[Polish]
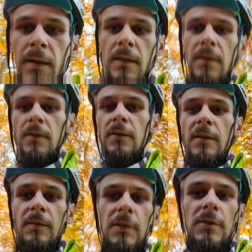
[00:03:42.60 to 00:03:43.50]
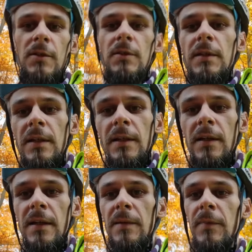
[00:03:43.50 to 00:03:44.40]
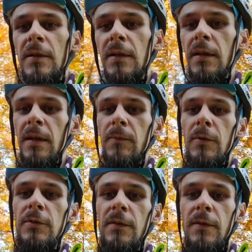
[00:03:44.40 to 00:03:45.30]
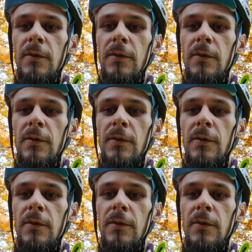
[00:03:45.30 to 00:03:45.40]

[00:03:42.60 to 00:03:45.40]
i dodam jeszcze, że takie klamki hamulcowe